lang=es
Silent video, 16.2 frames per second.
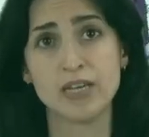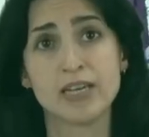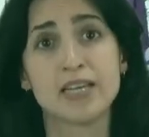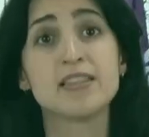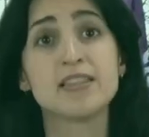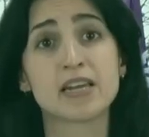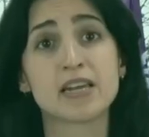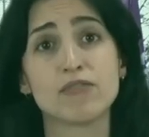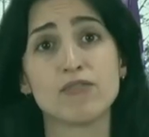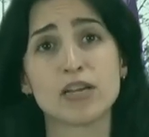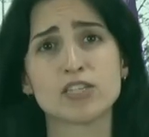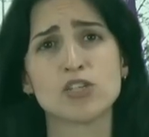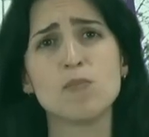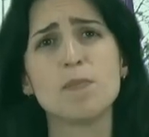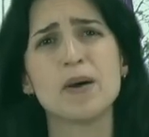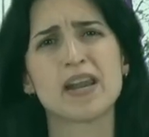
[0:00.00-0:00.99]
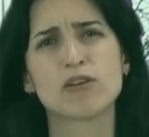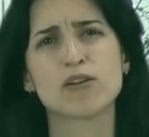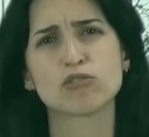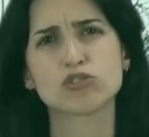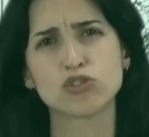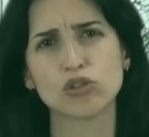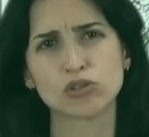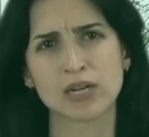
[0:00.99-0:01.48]
Y de reflexión para
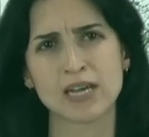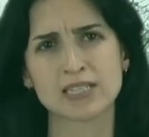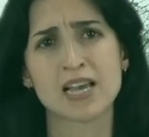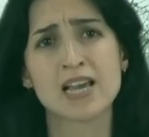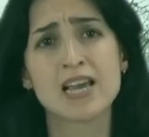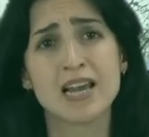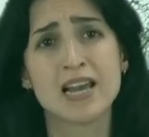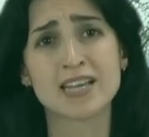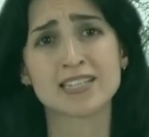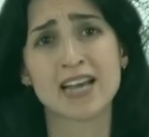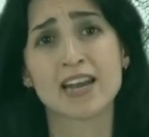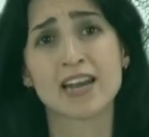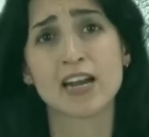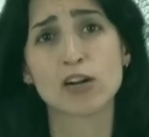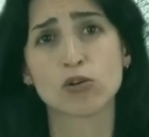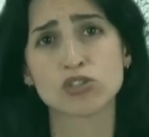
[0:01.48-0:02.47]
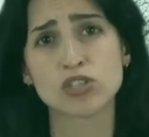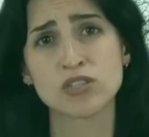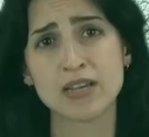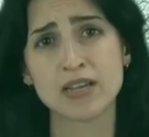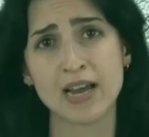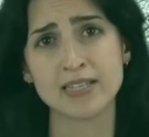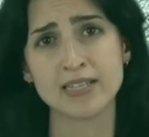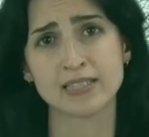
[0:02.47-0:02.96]
nosotras, las
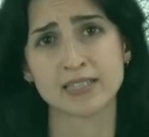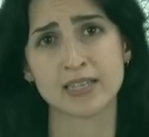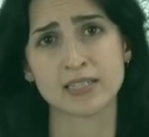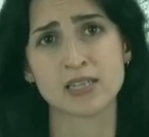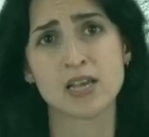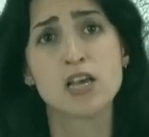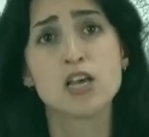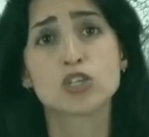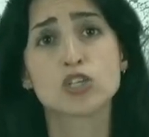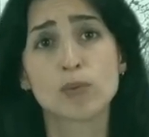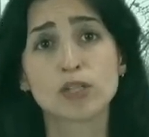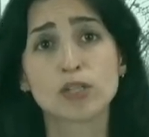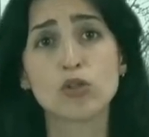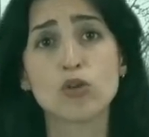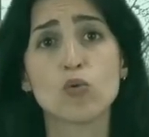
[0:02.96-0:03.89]
anarcosindicalistas, sobre todo